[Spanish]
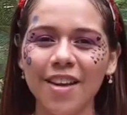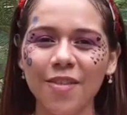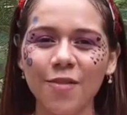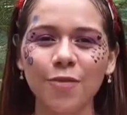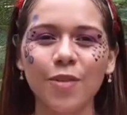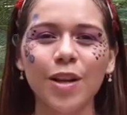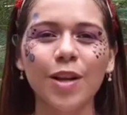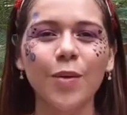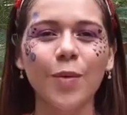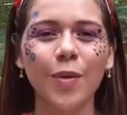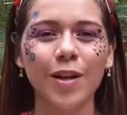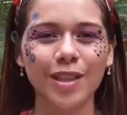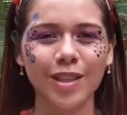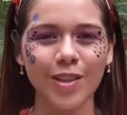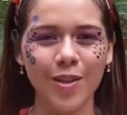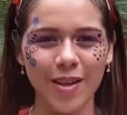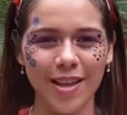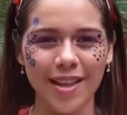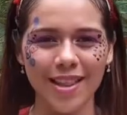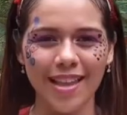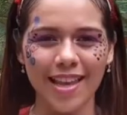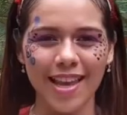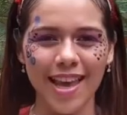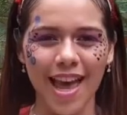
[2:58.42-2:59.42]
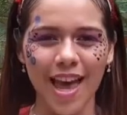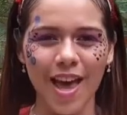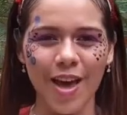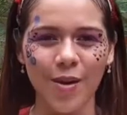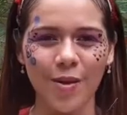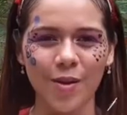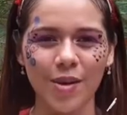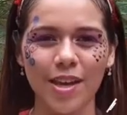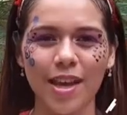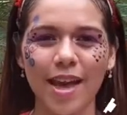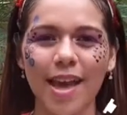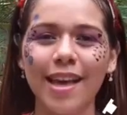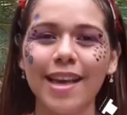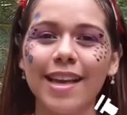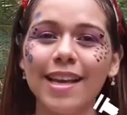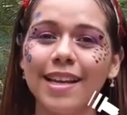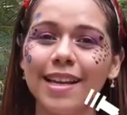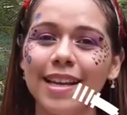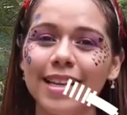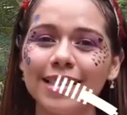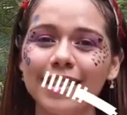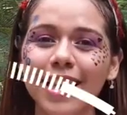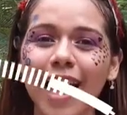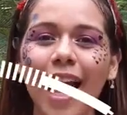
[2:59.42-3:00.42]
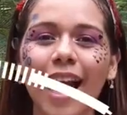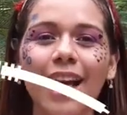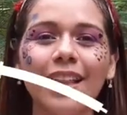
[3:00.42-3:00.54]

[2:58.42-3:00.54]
fue el cuento del día de hoy. Ingresa a